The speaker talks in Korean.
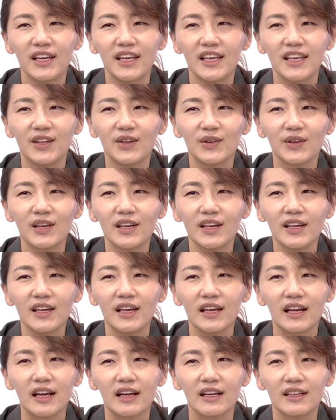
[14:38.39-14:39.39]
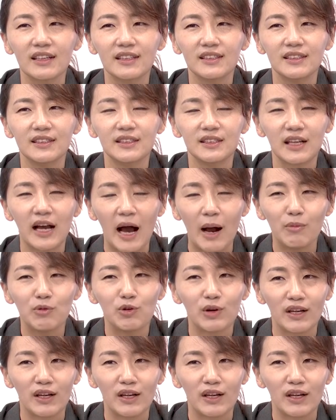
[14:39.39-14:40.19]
이렇게 그 가압류